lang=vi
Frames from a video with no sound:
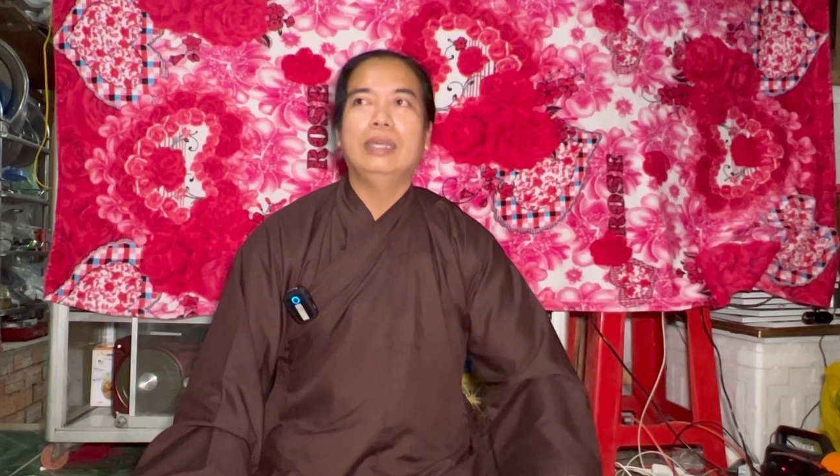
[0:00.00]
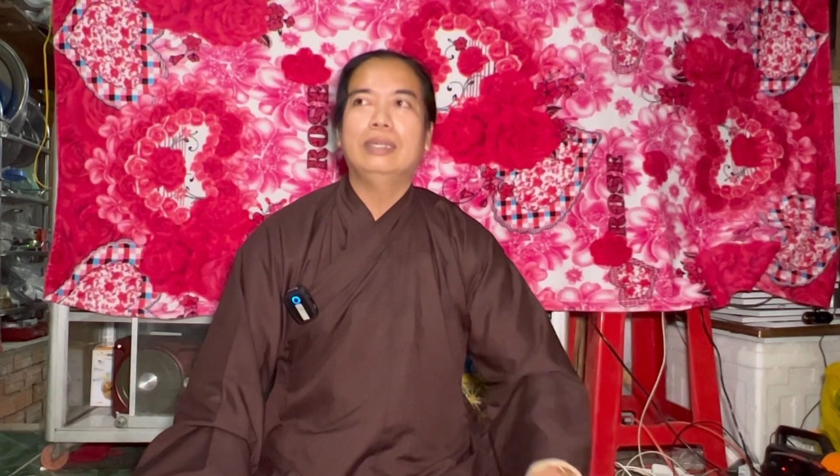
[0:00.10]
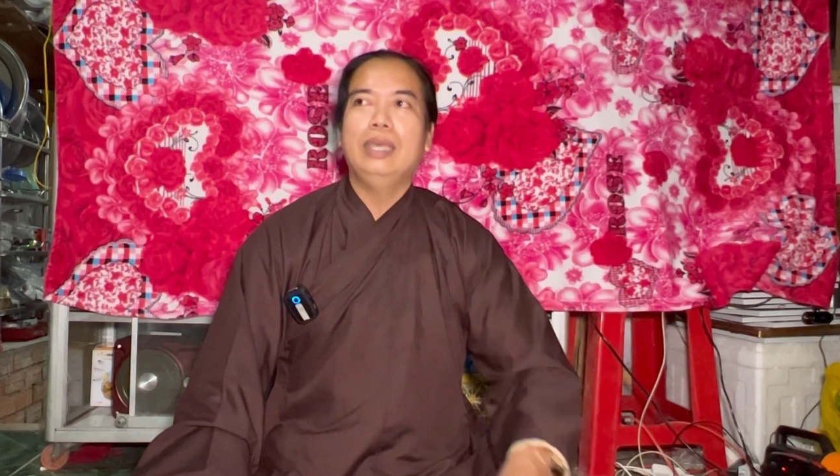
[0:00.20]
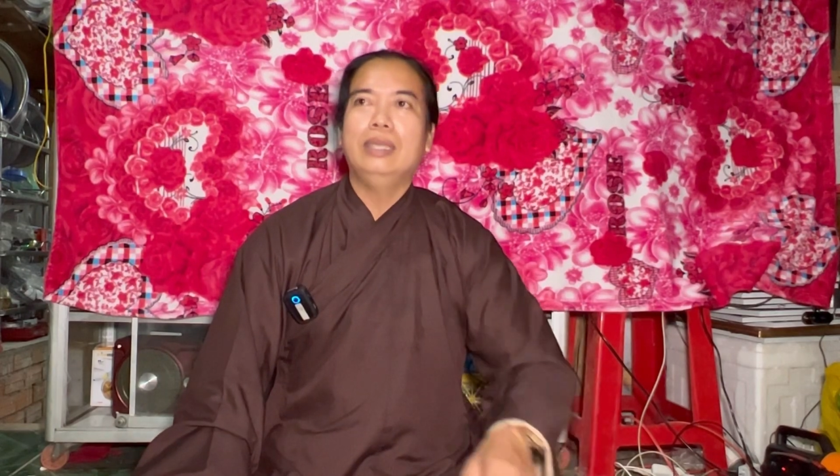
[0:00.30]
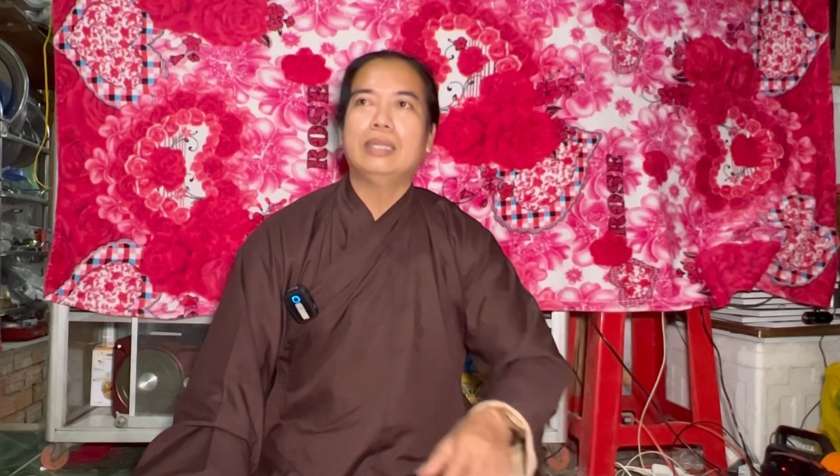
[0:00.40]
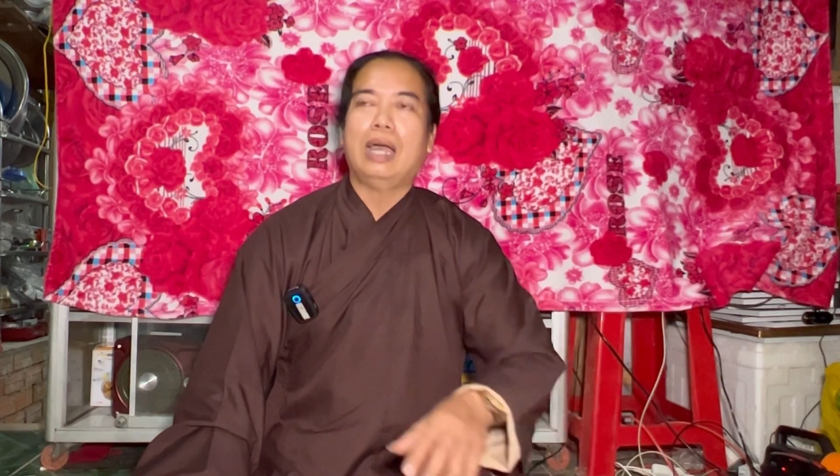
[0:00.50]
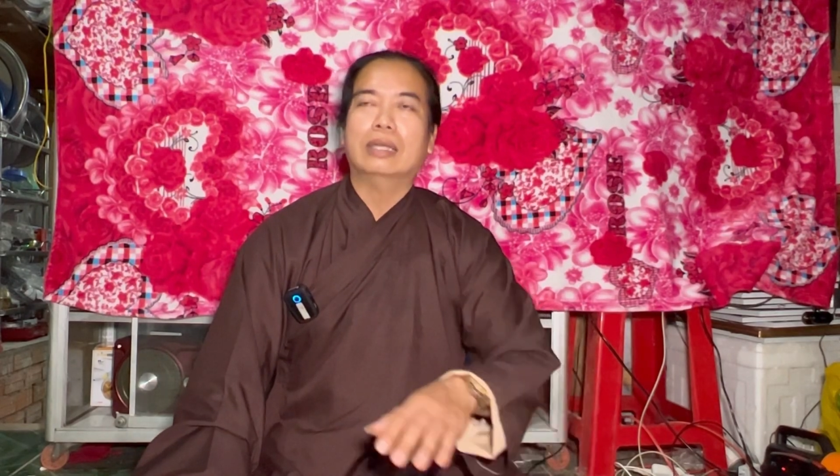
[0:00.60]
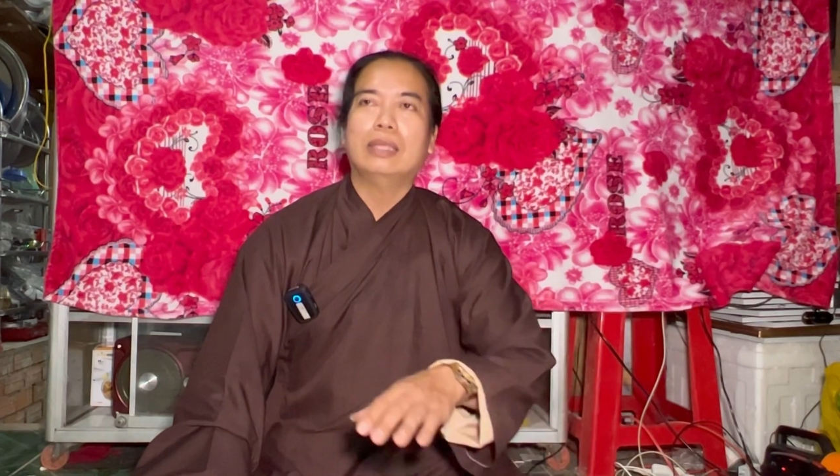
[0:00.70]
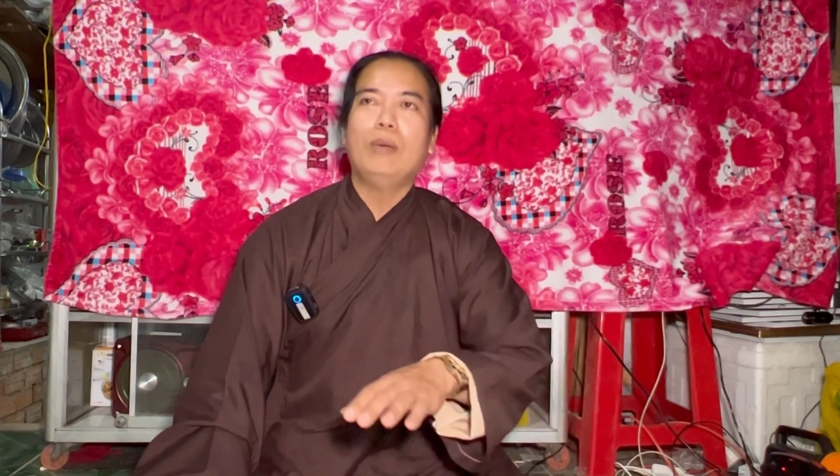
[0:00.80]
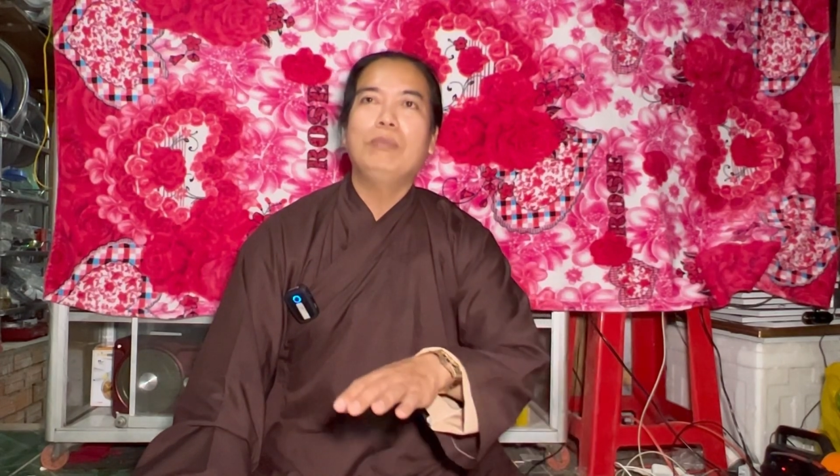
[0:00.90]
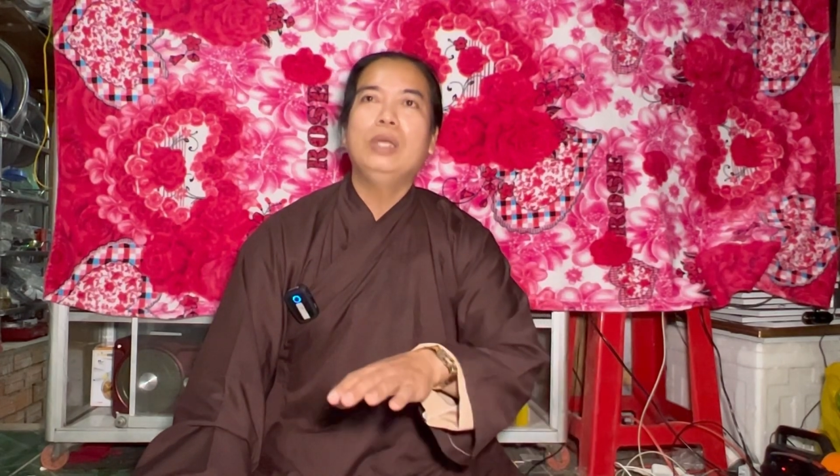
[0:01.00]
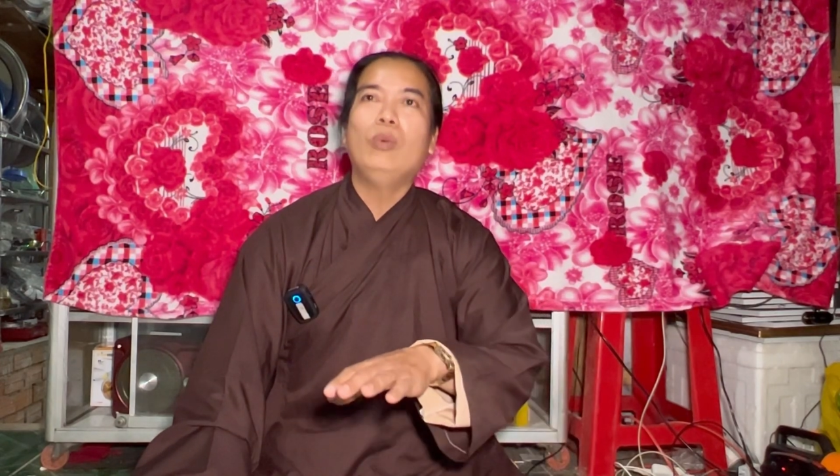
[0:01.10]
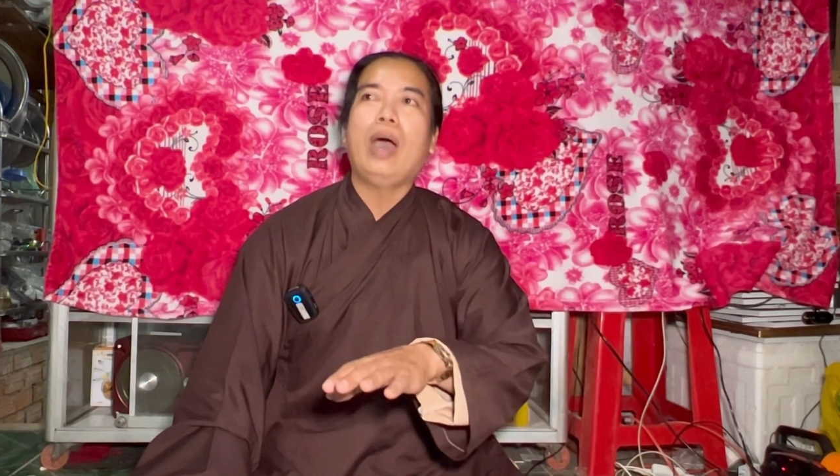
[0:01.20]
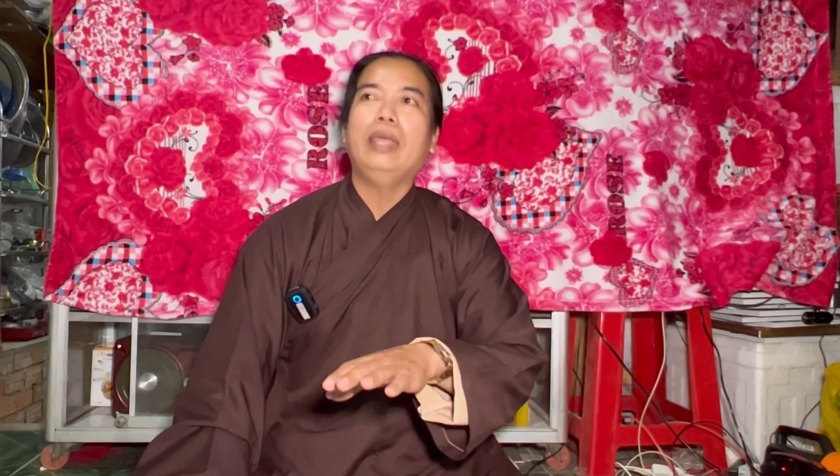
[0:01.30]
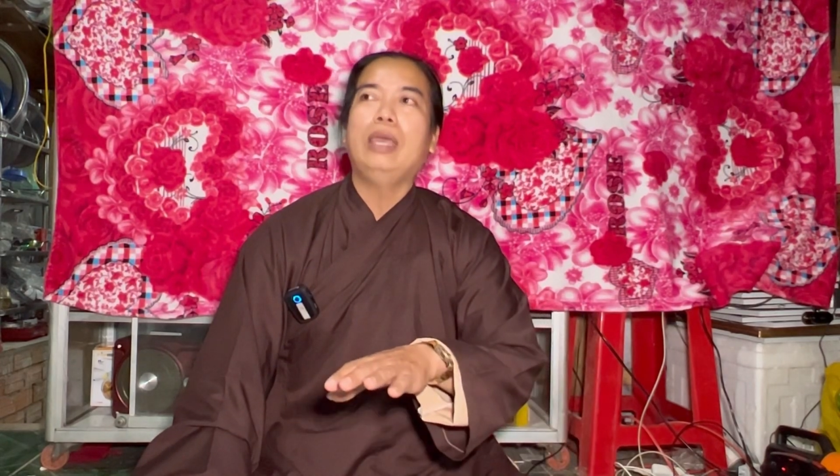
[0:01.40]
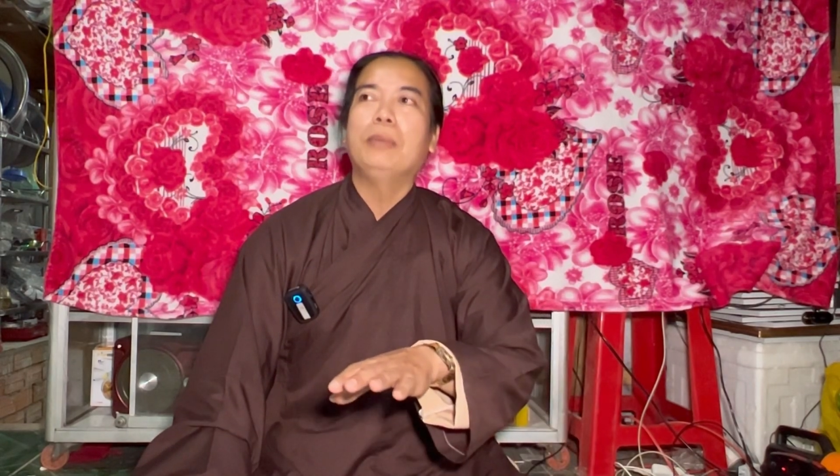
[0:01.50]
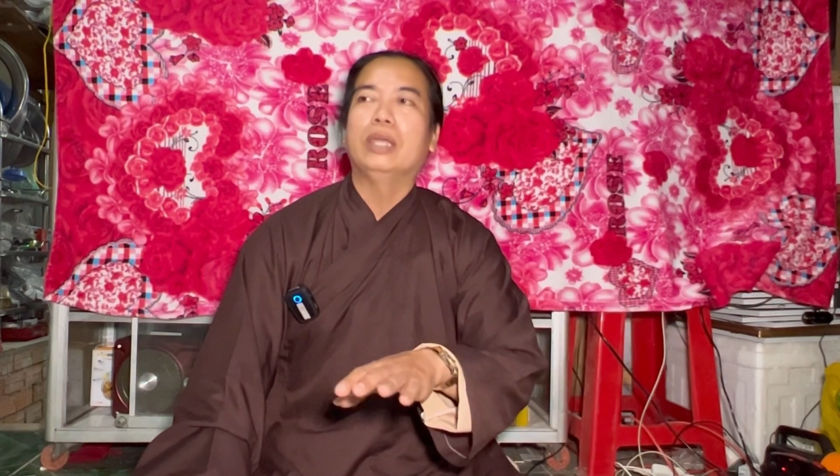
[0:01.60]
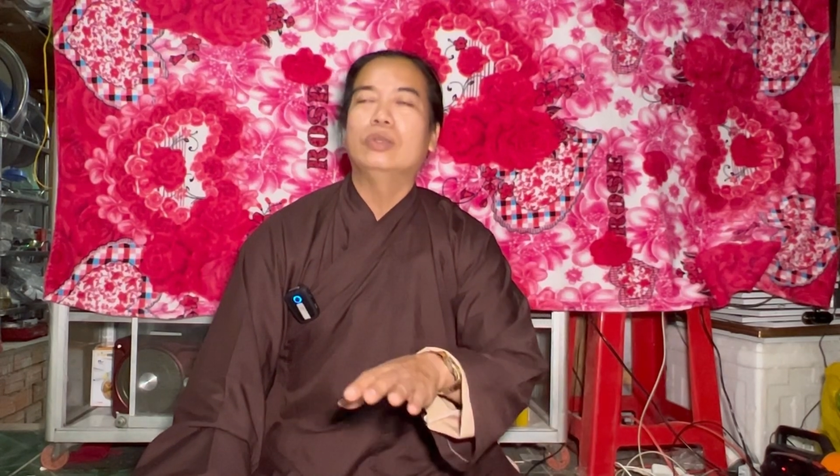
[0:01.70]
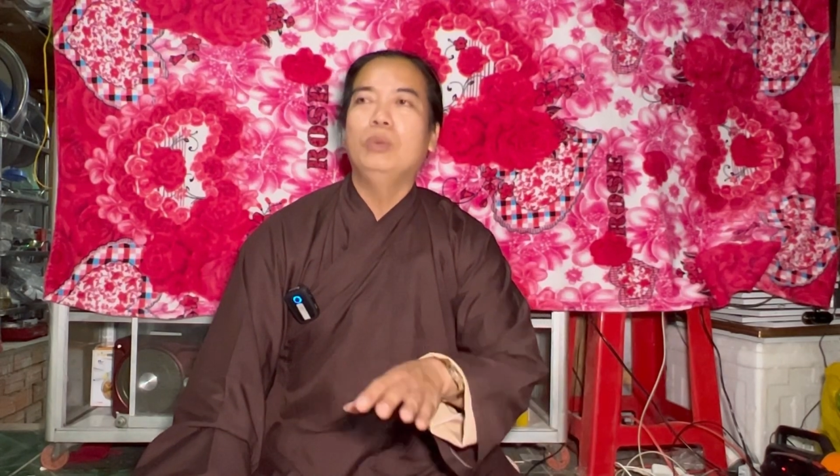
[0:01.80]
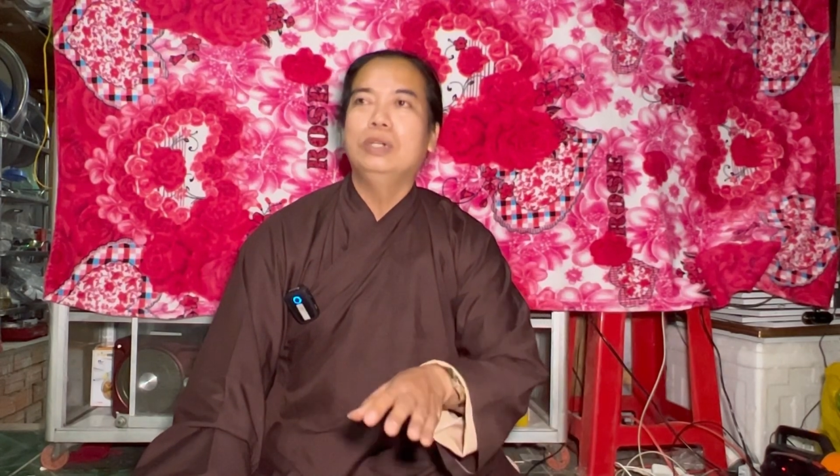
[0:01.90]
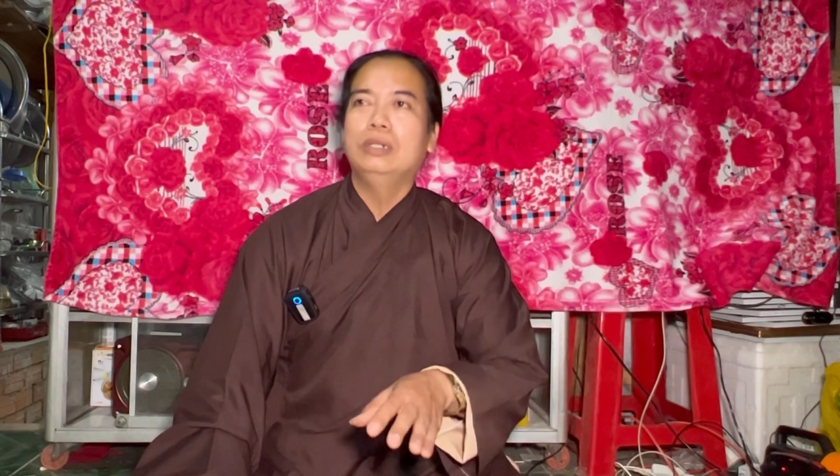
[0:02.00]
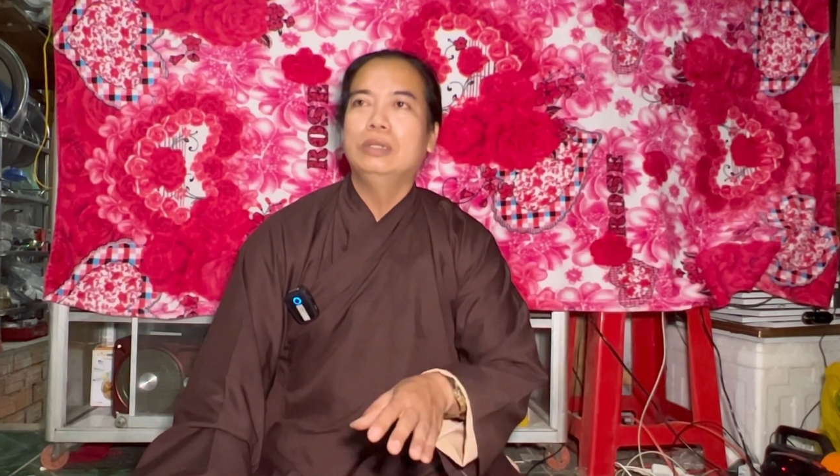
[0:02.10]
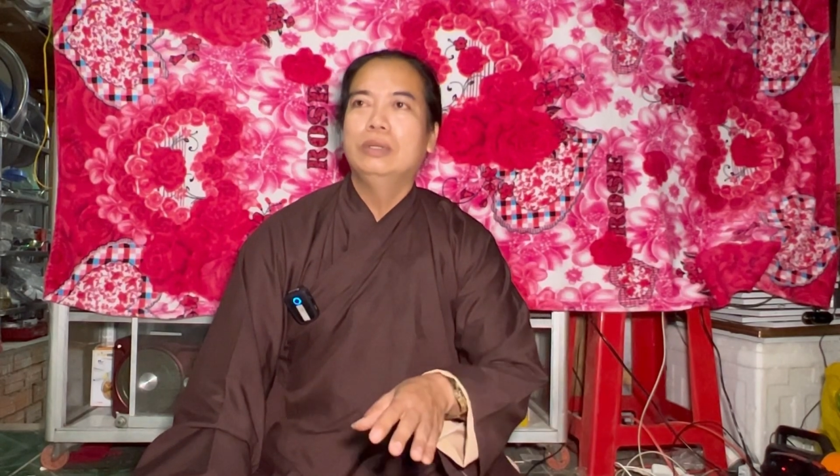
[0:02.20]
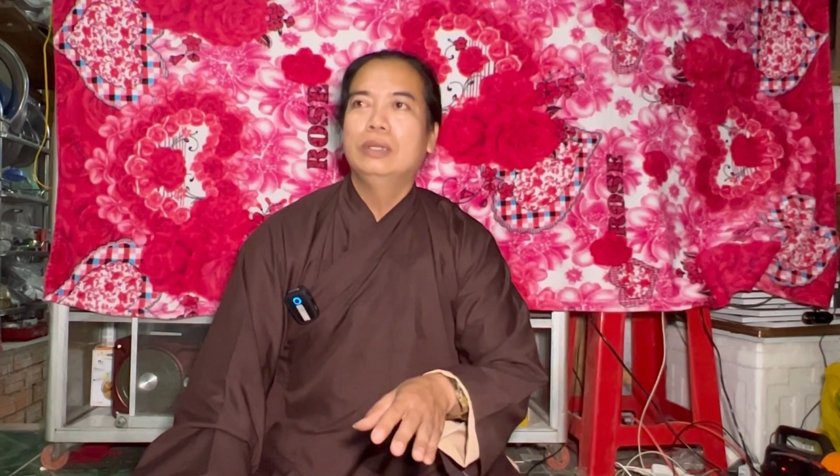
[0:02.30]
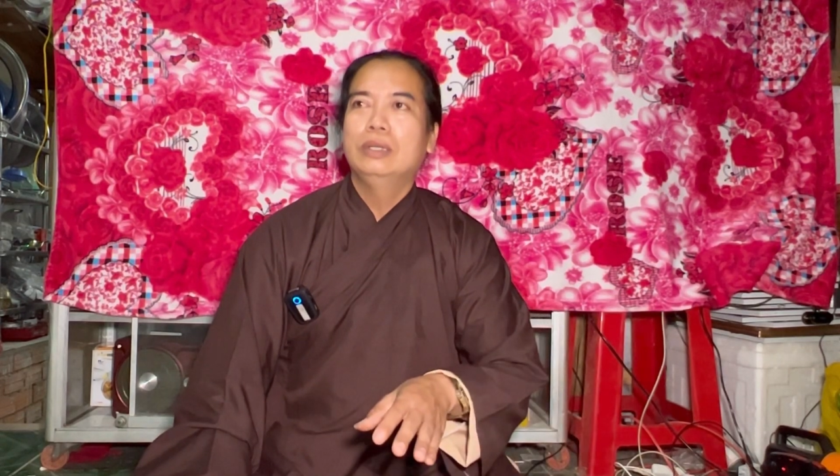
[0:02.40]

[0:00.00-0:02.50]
điền viên thần thông biến hóa với miền trung ương